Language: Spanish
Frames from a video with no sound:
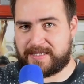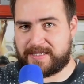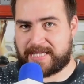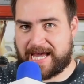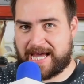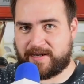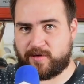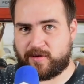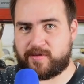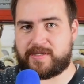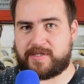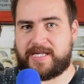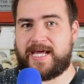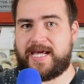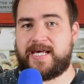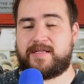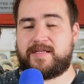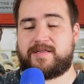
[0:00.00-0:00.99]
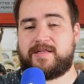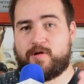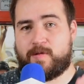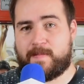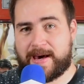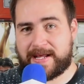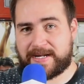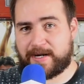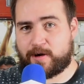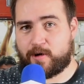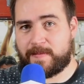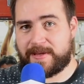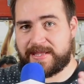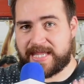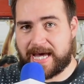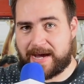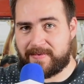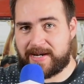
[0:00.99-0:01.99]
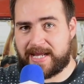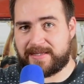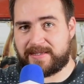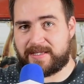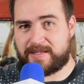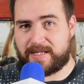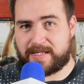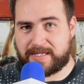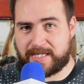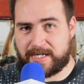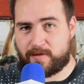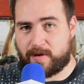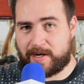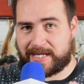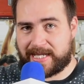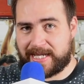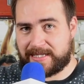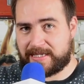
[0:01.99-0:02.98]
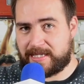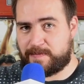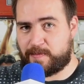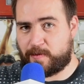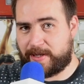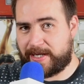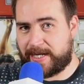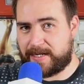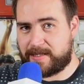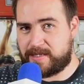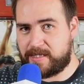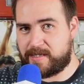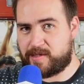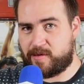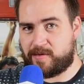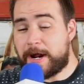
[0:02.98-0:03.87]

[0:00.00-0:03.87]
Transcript: sanos y es lo más recomendable antes de hacer cualquier tipo de ejercicio.